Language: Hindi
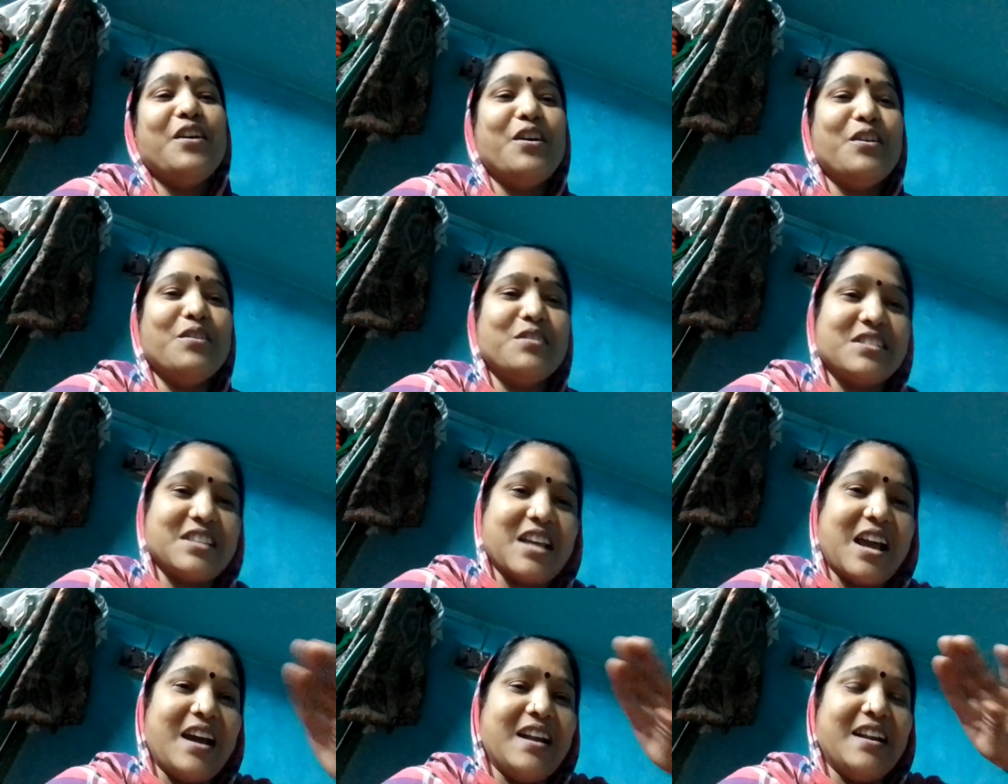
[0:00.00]
और
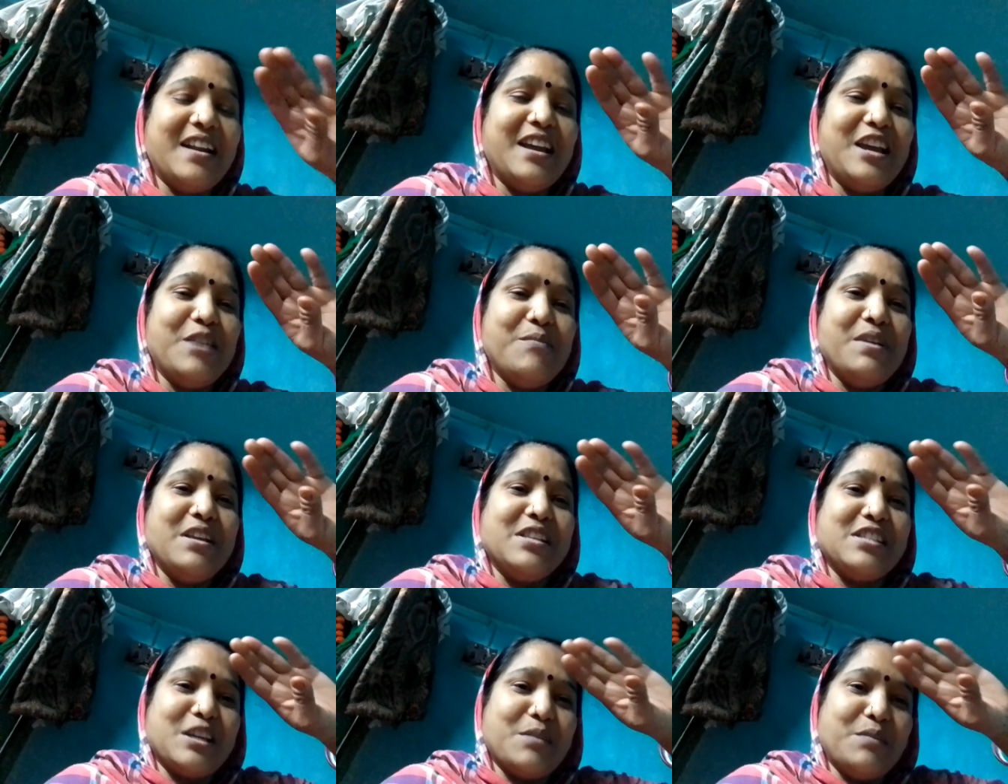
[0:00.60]
शान है
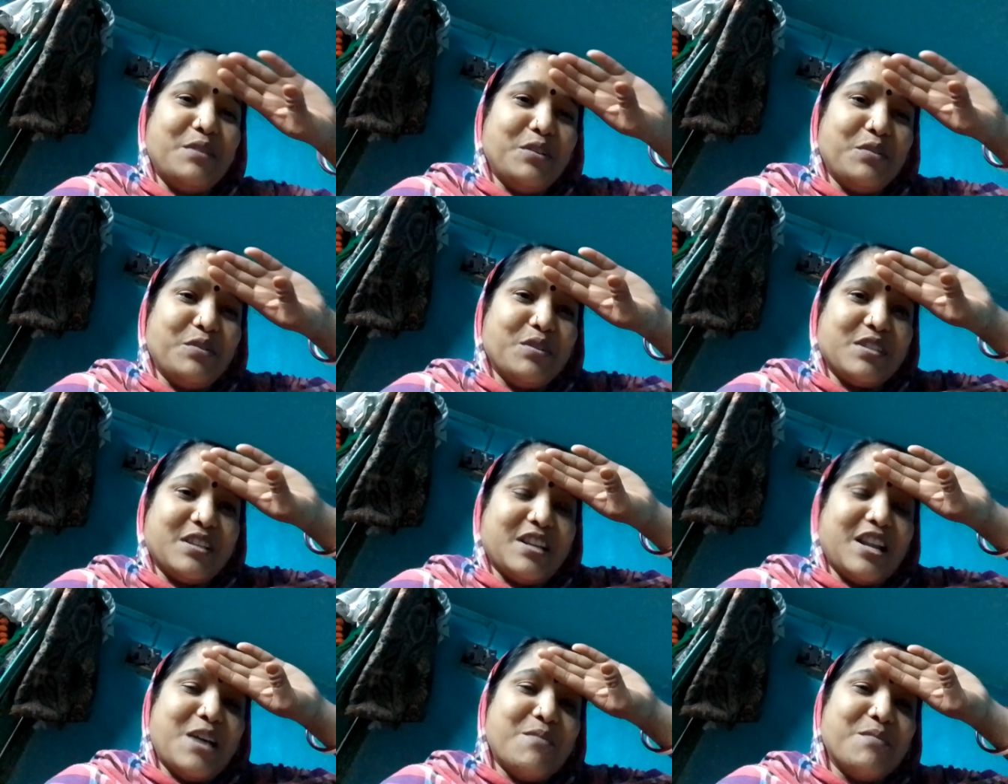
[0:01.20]
मैं सभी को
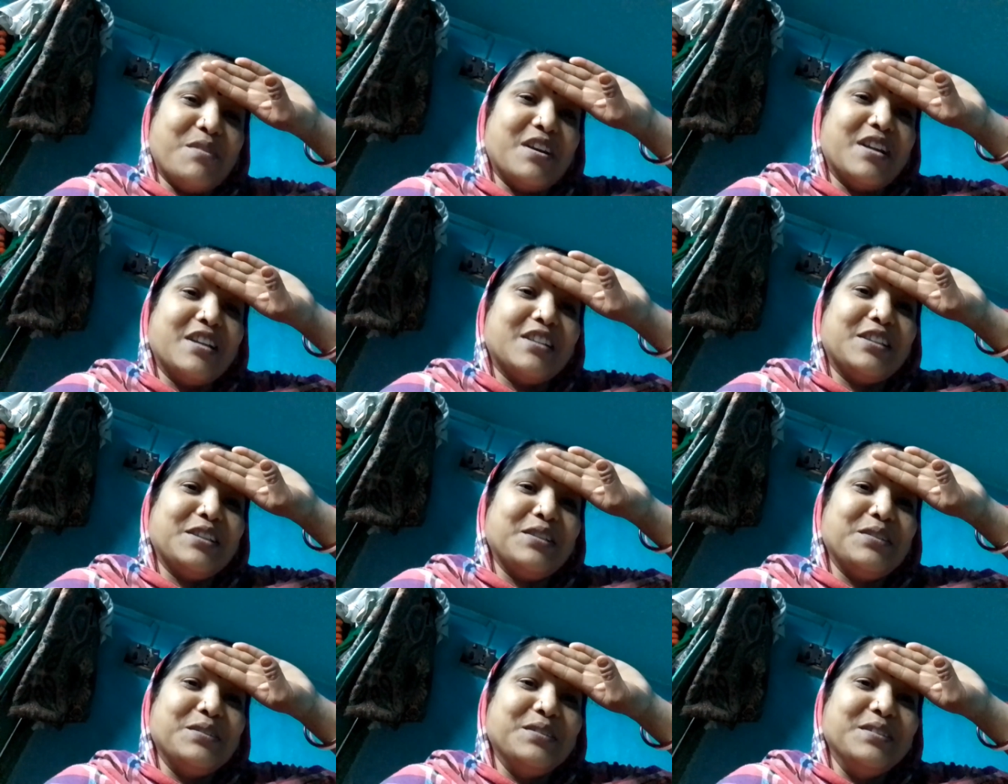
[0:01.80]
सलाम
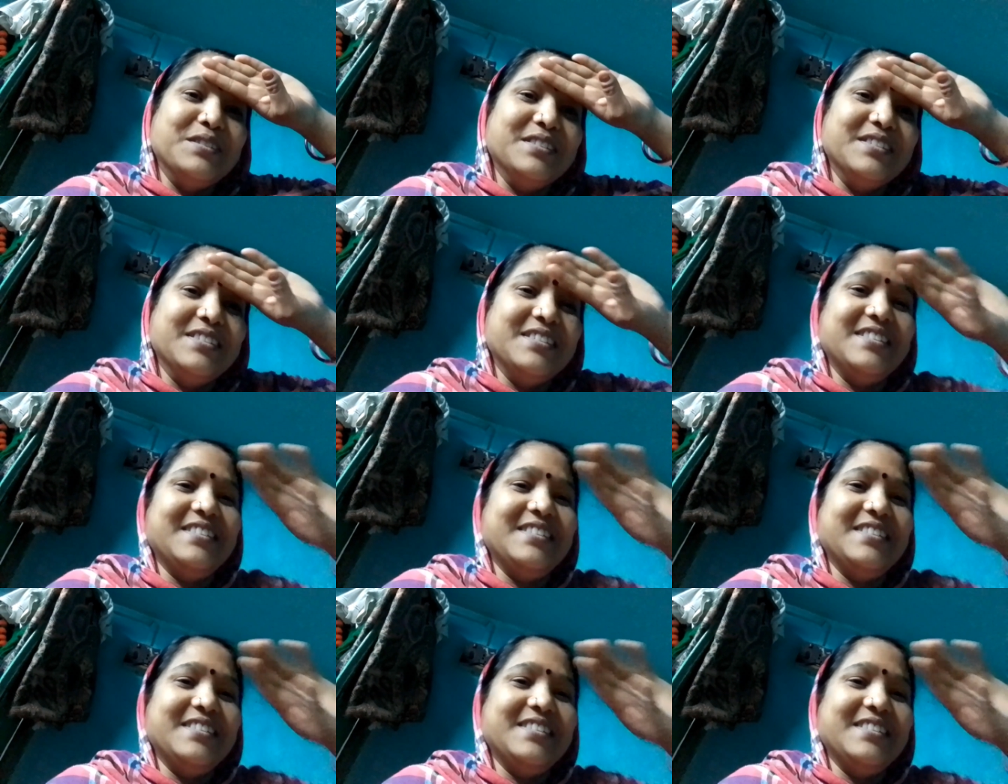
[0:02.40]
करती हूँ